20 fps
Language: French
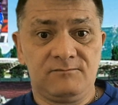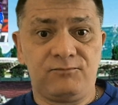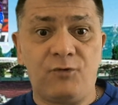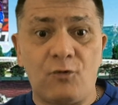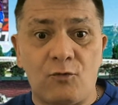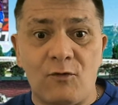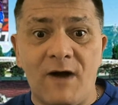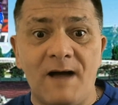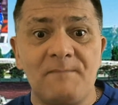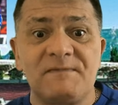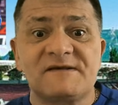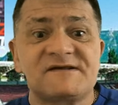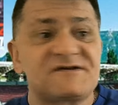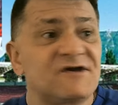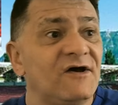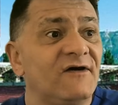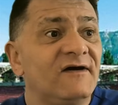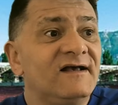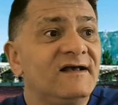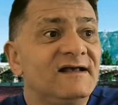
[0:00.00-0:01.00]
Pourquoi Parce
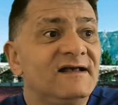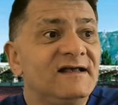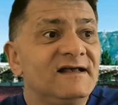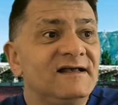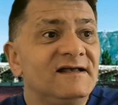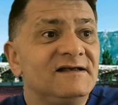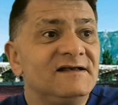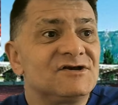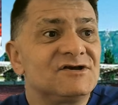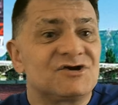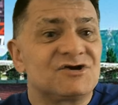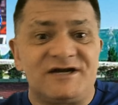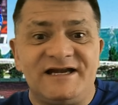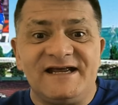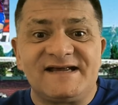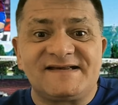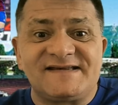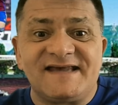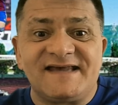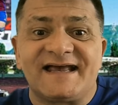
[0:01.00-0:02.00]
que je
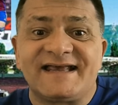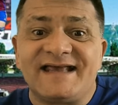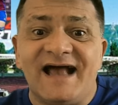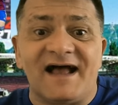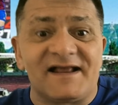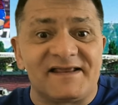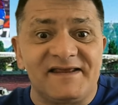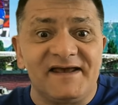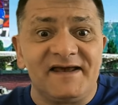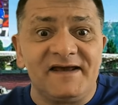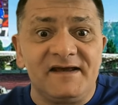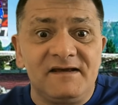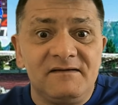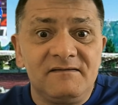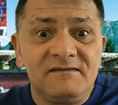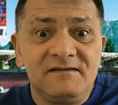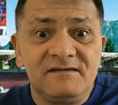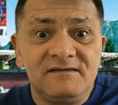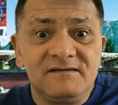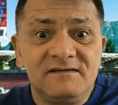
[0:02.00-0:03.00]
les ai
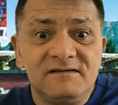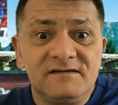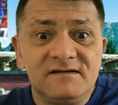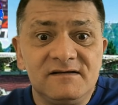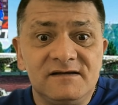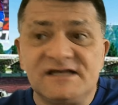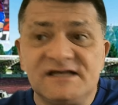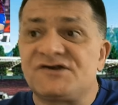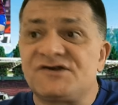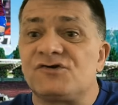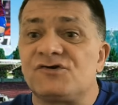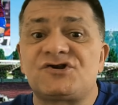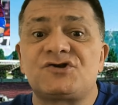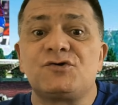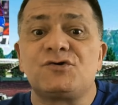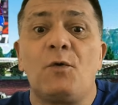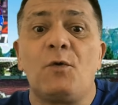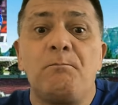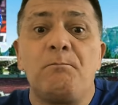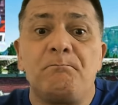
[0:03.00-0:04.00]
regardés. Ils en
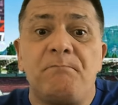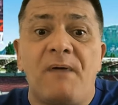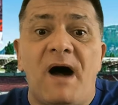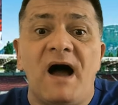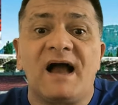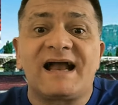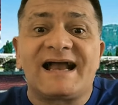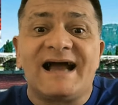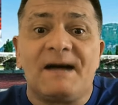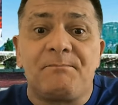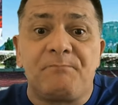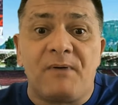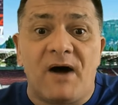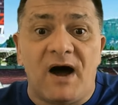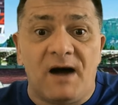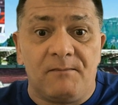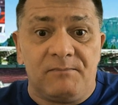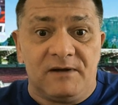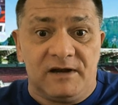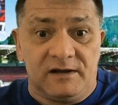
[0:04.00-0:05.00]
sont pas
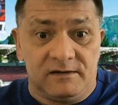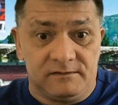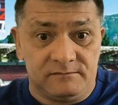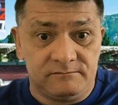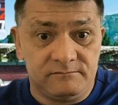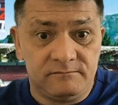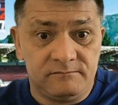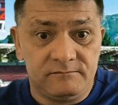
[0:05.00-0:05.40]
capables.